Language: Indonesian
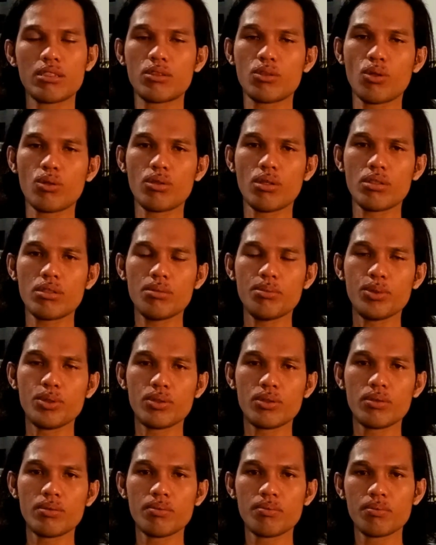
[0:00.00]
Sastro
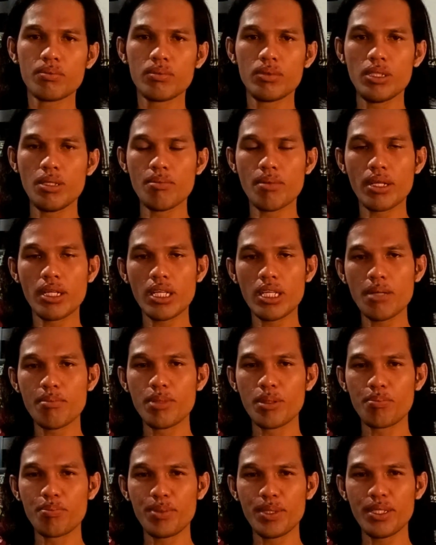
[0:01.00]
tersebut, di mana ia
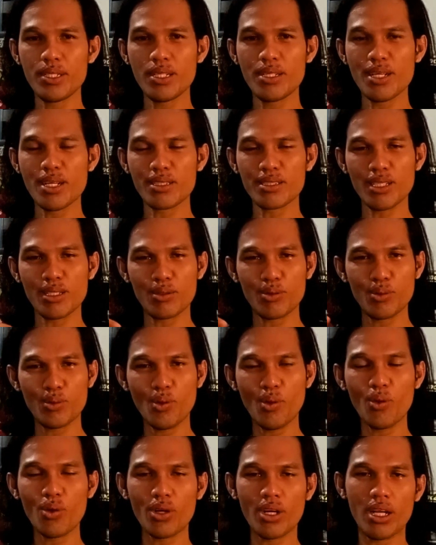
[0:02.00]
berpindah dari satu
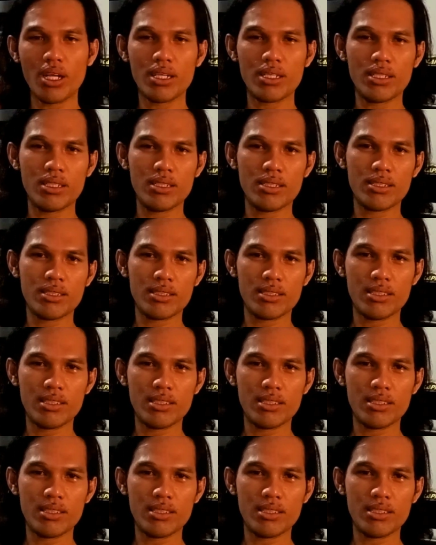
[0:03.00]
orang